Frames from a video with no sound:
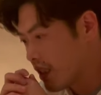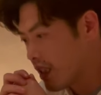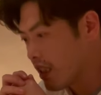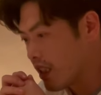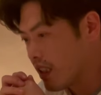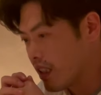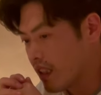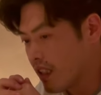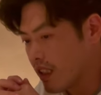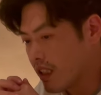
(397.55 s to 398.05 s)

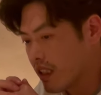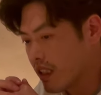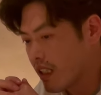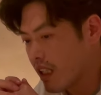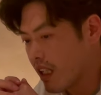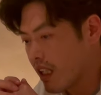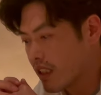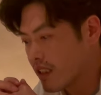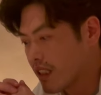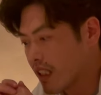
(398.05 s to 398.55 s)
Eh,
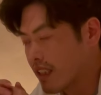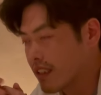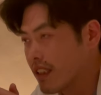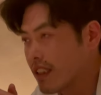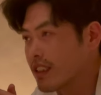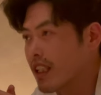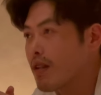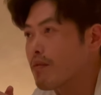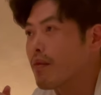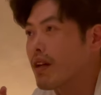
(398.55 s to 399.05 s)
el chirashi
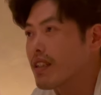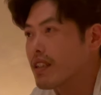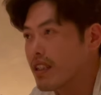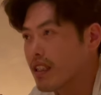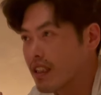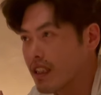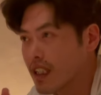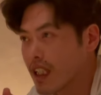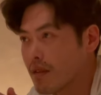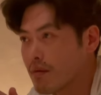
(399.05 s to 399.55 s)
es el
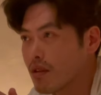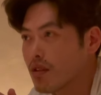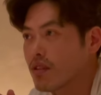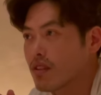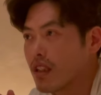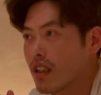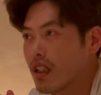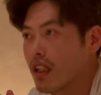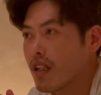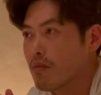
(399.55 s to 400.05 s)
padre, digamos,
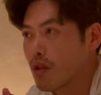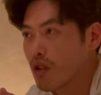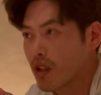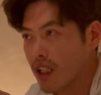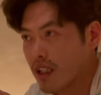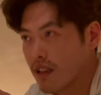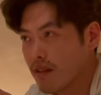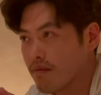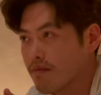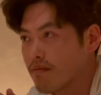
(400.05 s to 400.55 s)
del
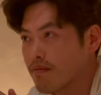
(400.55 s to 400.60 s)
poke.